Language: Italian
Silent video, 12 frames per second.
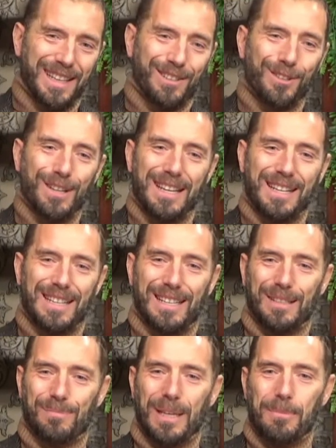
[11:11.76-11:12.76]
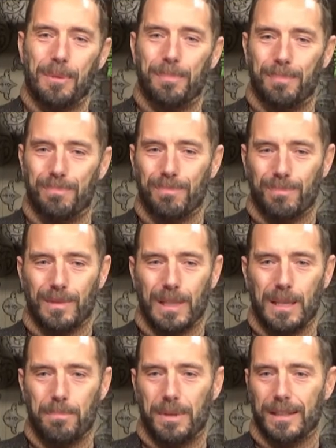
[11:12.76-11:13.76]
e allora abbiamo
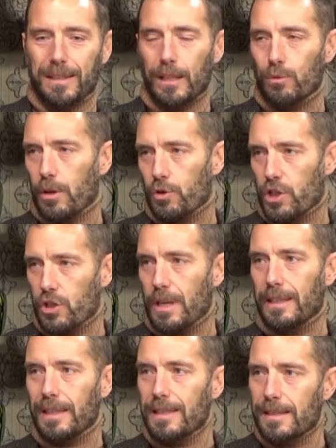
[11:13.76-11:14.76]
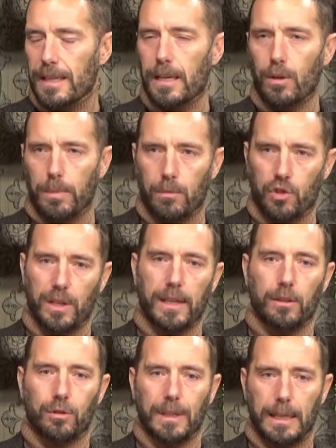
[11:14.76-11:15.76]
impiantato una concessionaria da zero, abbiamo
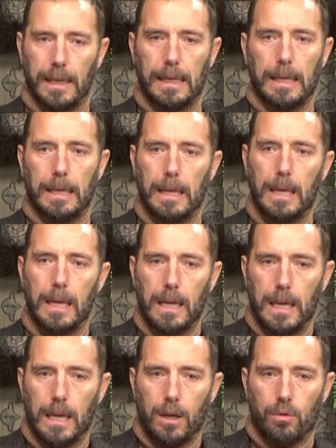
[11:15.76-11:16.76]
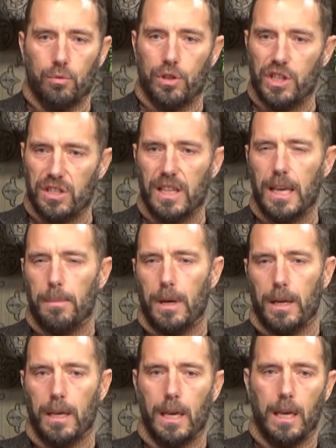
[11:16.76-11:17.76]
cercato di creare un
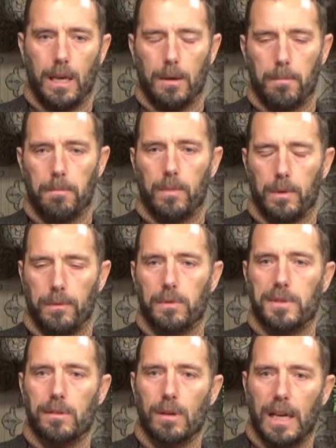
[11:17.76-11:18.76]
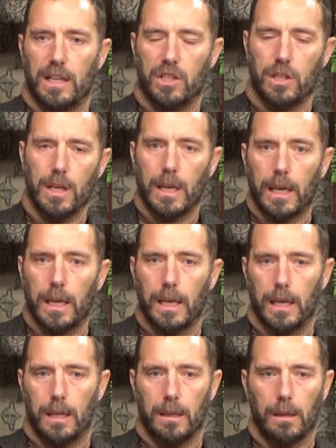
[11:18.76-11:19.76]
sistema che funzionasse
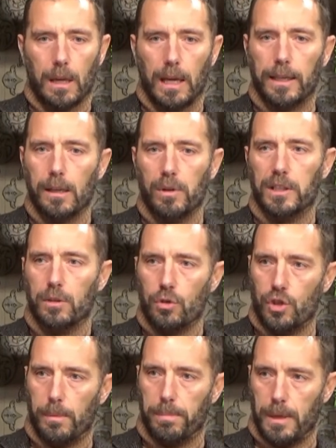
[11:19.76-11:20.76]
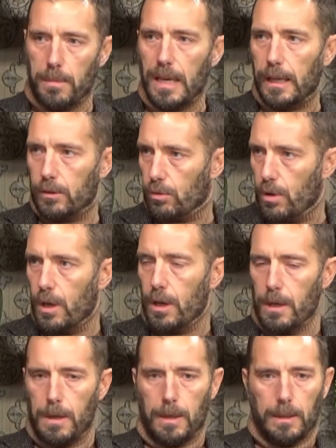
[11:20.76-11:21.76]
e anche questo ci ha premiato.
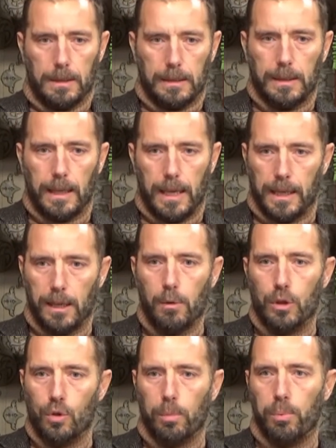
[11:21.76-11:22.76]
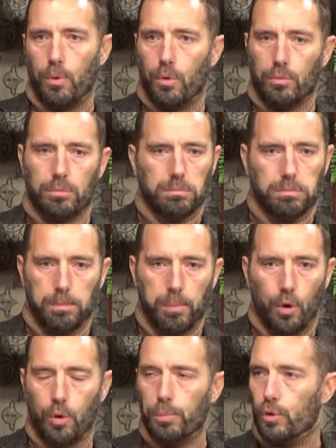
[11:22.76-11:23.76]
Tant'è che anche qui dopo
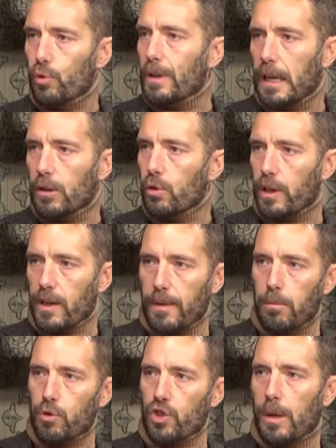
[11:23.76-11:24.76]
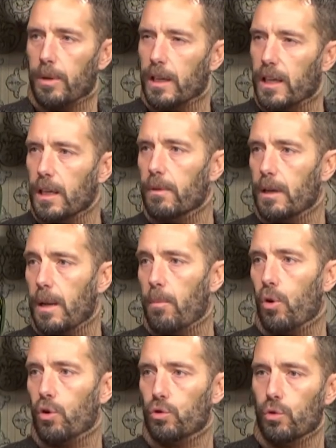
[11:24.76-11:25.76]
poco più di un anno eravamo già a break even, le
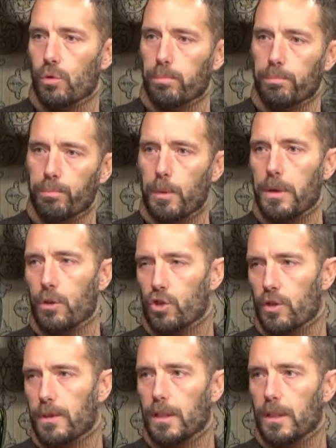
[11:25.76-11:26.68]
moto più o meno si